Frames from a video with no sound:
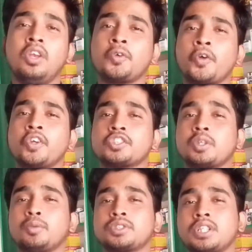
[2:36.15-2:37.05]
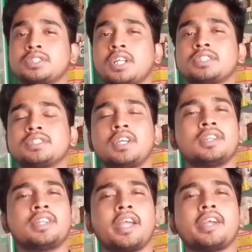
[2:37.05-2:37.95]
লিকোরিয়ার সমস্যার চান্স
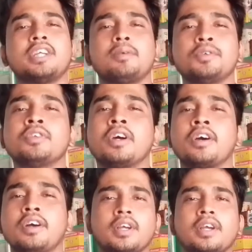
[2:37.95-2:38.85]
থেকে যায় বন্ধুরা